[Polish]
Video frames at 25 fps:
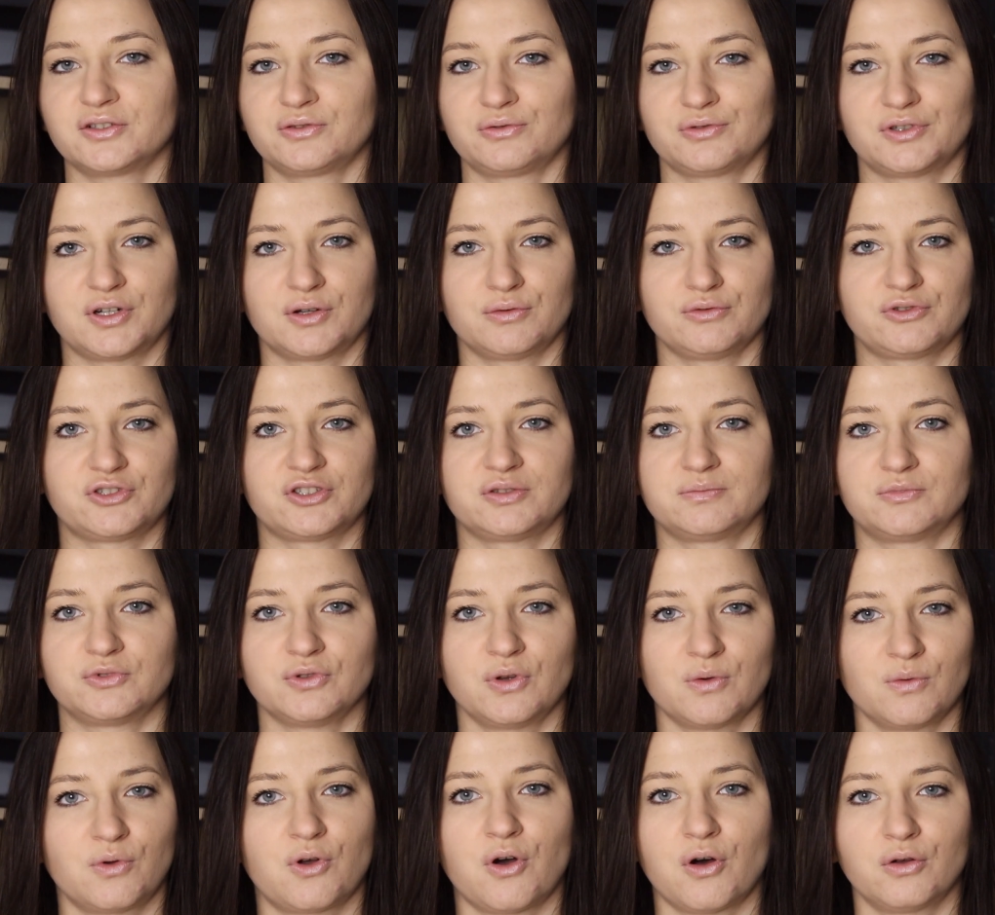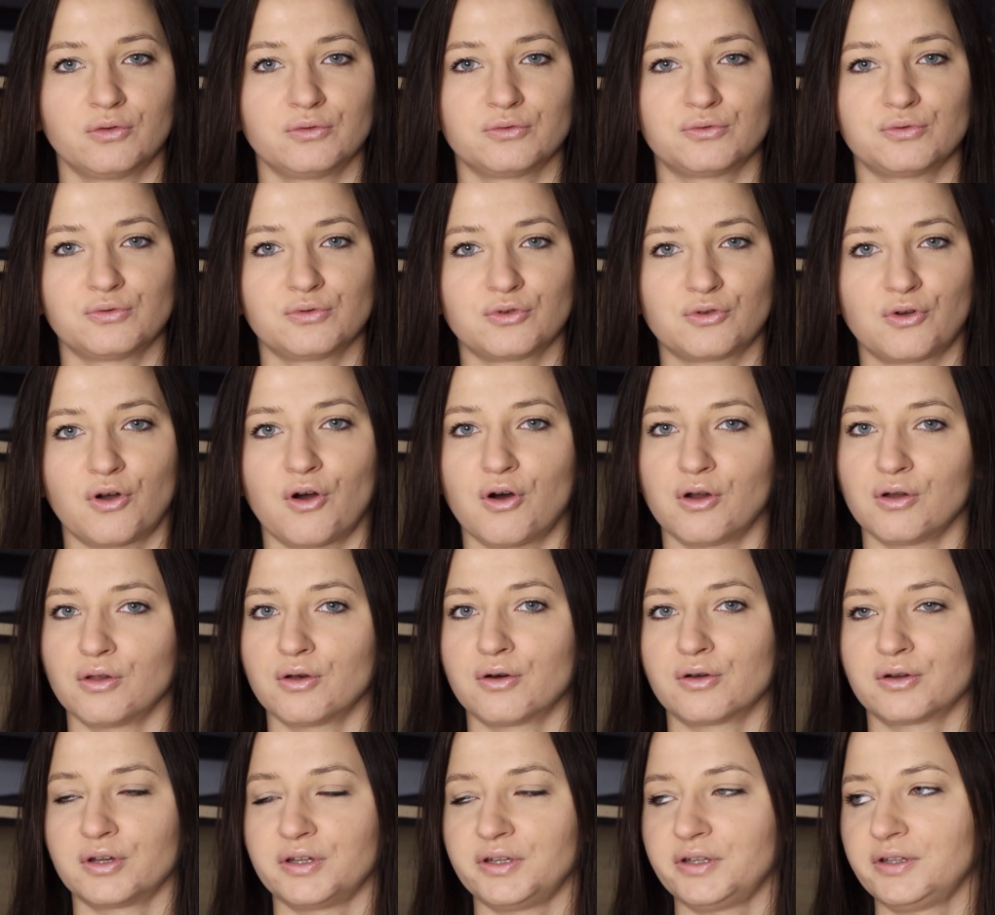które utrzymują kontur,
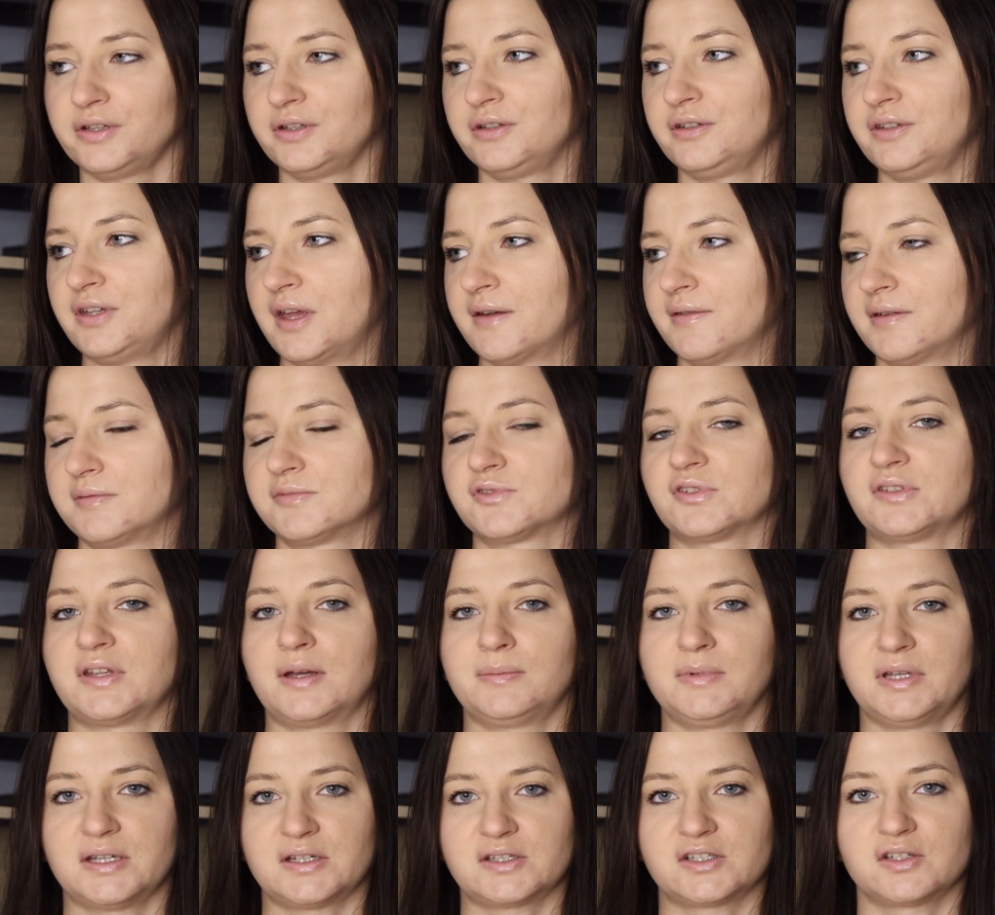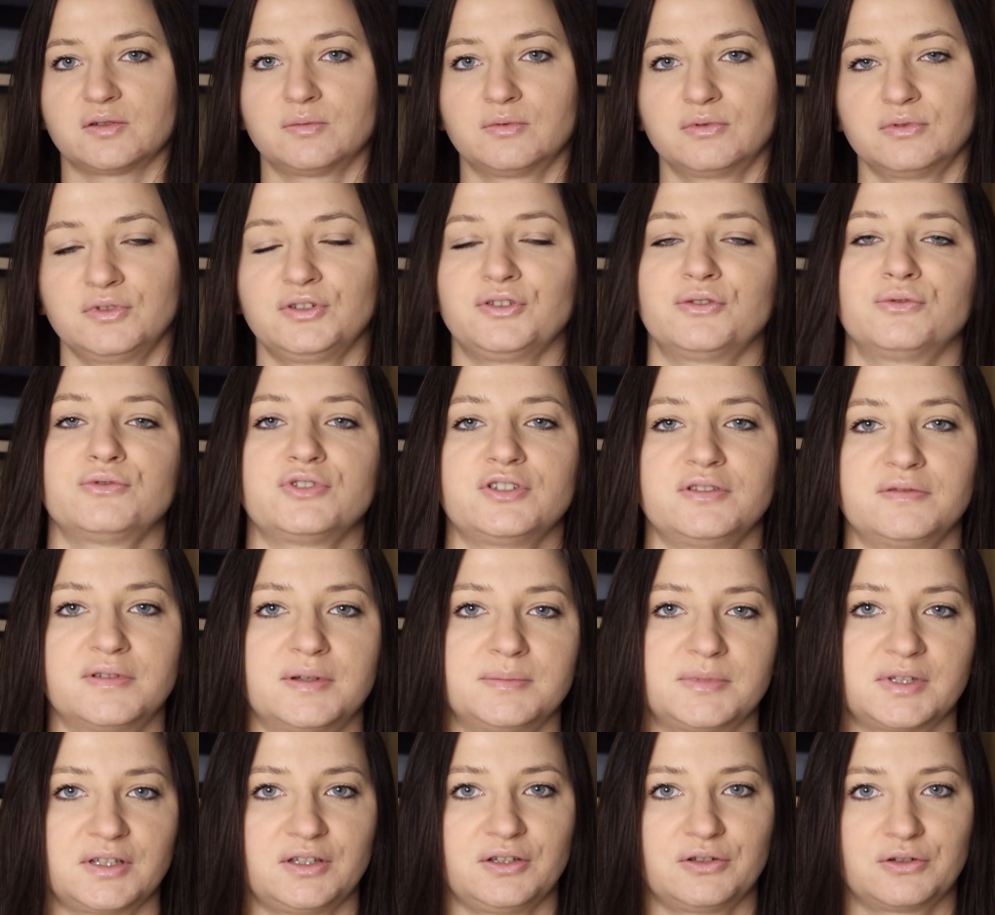kolor i nie wiem co tam jeszcze, bo nie
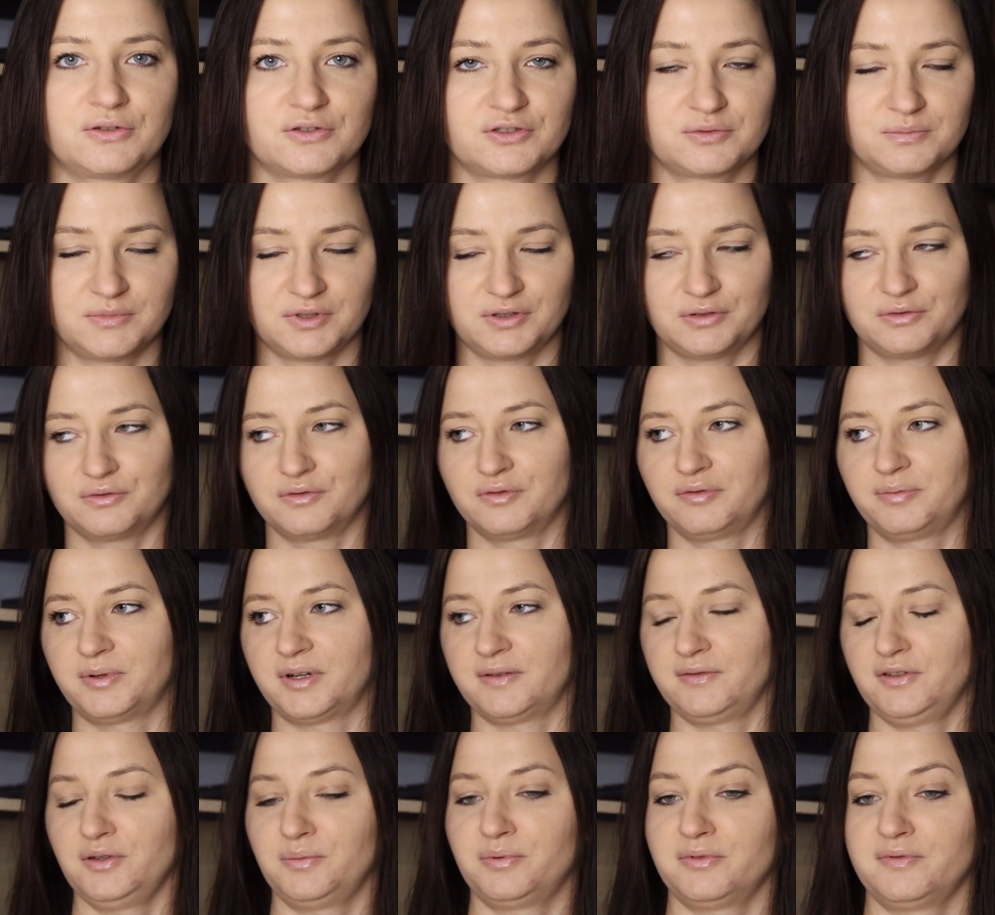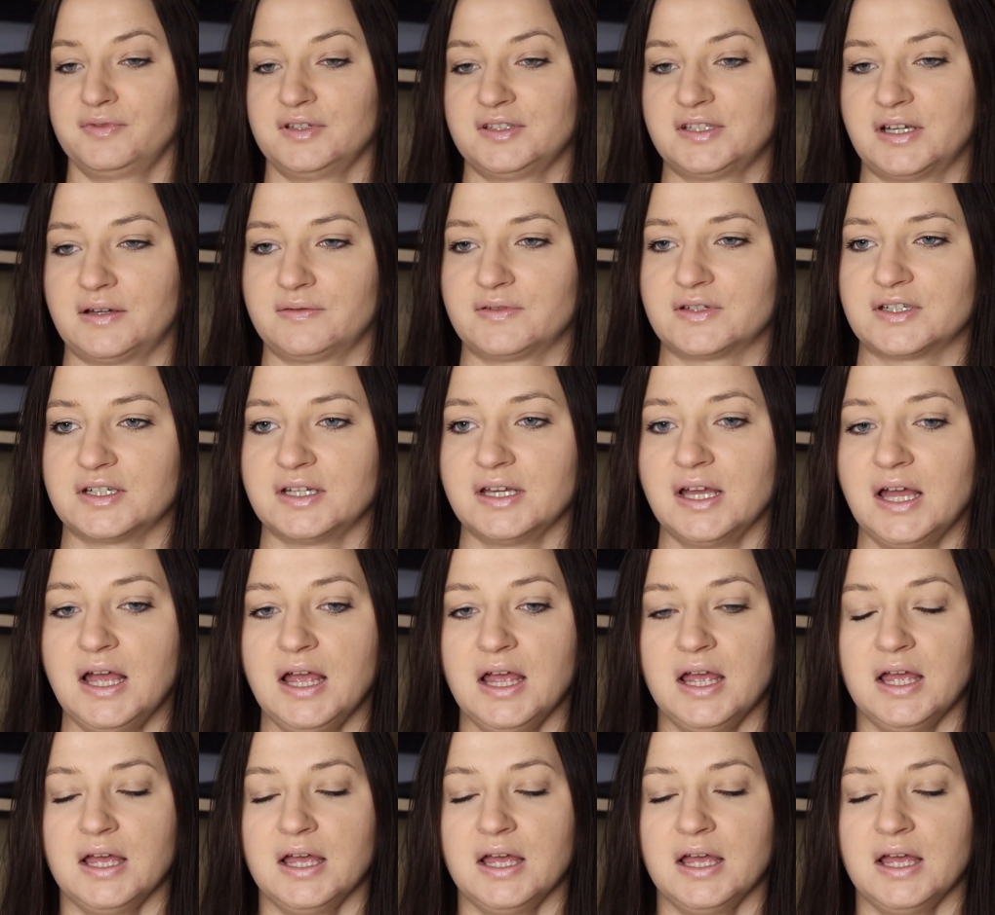używam takich kosmetyków, prawdę powiedziawszy.